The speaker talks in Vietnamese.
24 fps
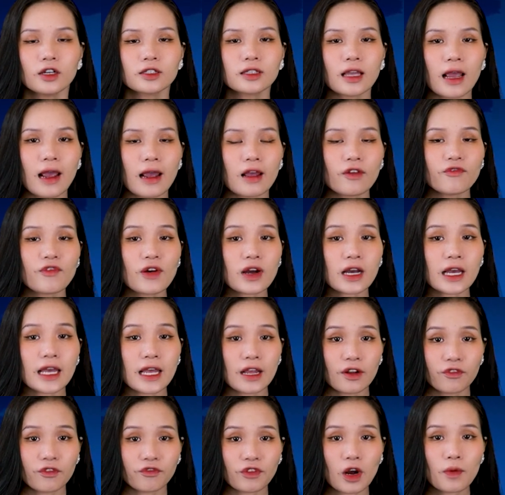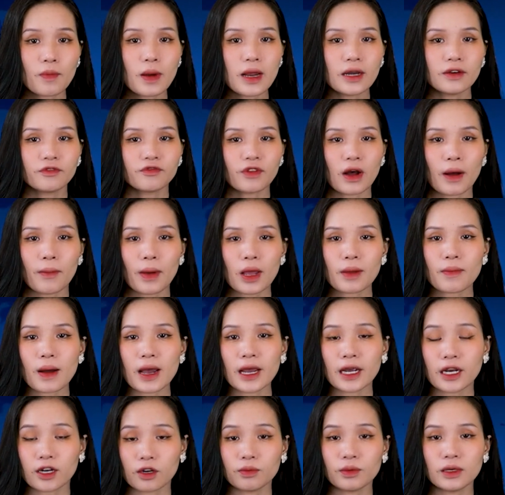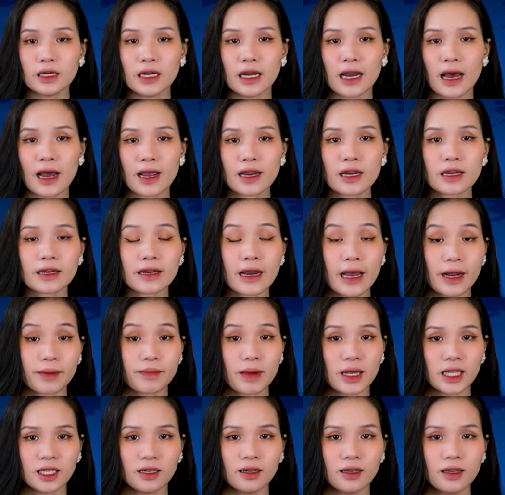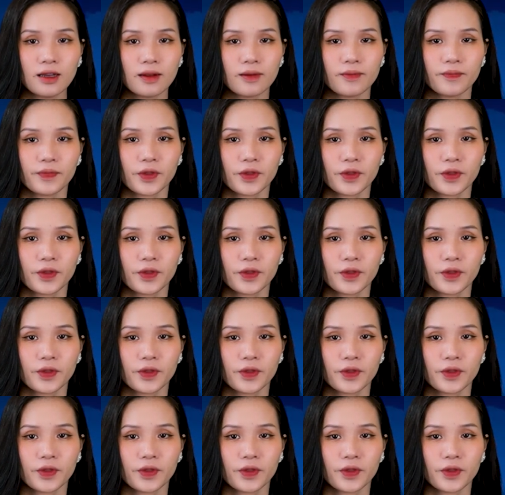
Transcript: có thể phát hiện pháo binh và máy bay không người lái đang bay tới.